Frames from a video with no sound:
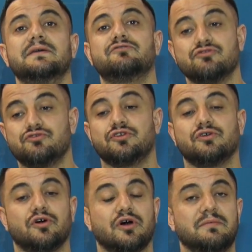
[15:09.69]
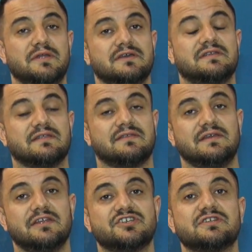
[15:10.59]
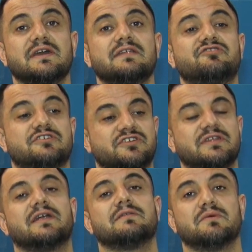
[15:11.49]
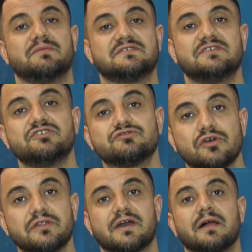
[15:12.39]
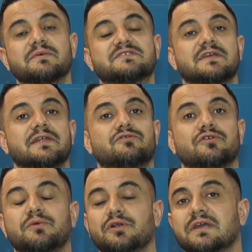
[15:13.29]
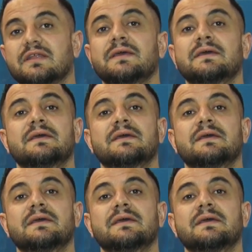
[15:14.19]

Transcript: çünkü o ameliyat hattı iyileşirken çıkışı daraltmaması için sonda kalması gerekiyor bölgede.